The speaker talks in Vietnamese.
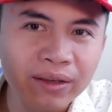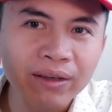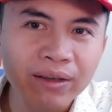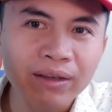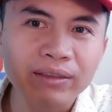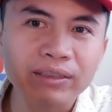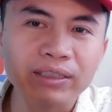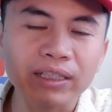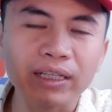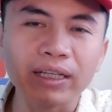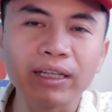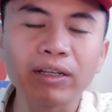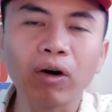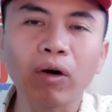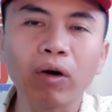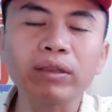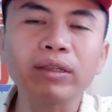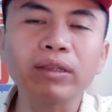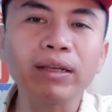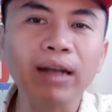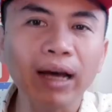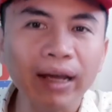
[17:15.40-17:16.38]
chỉ
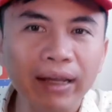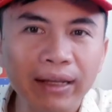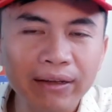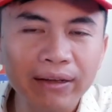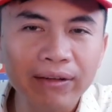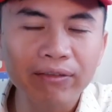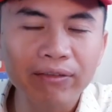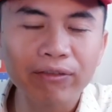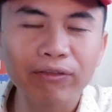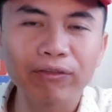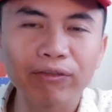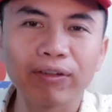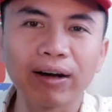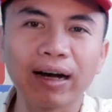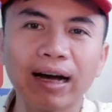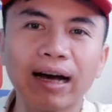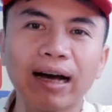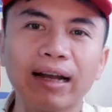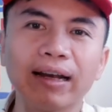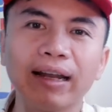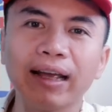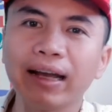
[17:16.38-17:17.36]
nói tới đây
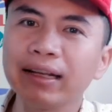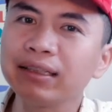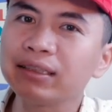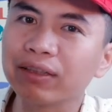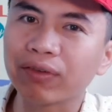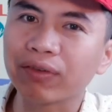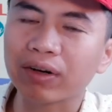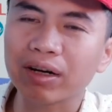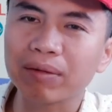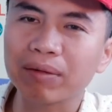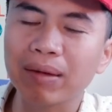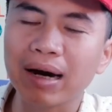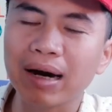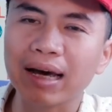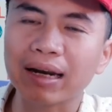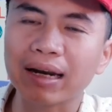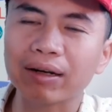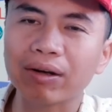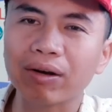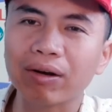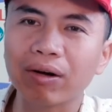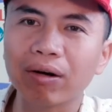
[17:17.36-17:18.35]
và để anh chị và các
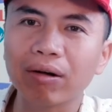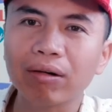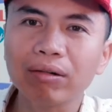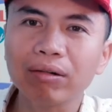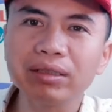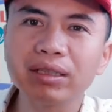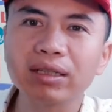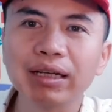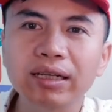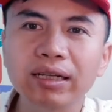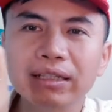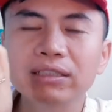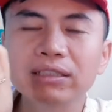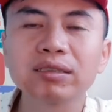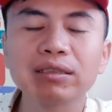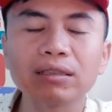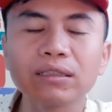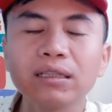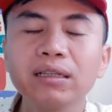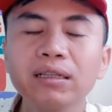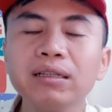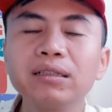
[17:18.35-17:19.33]
bạn có những cái
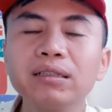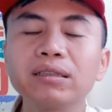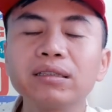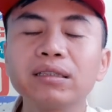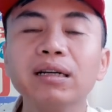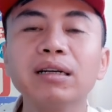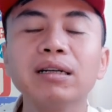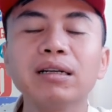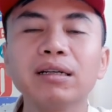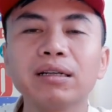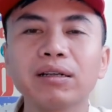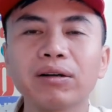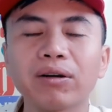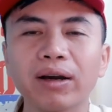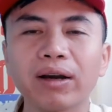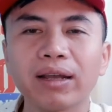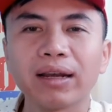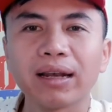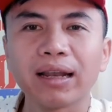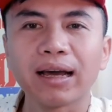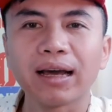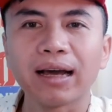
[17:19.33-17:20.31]
thứ tự
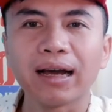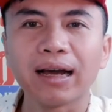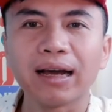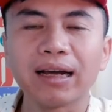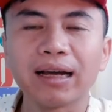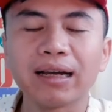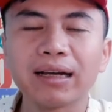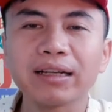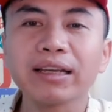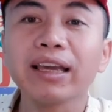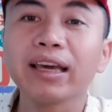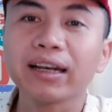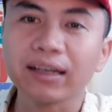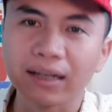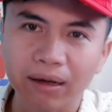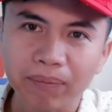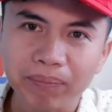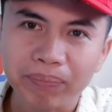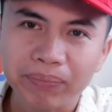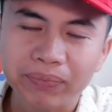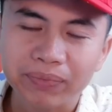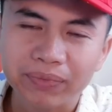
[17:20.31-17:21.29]
gọi là nghiền
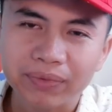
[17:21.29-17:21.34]
ngẫm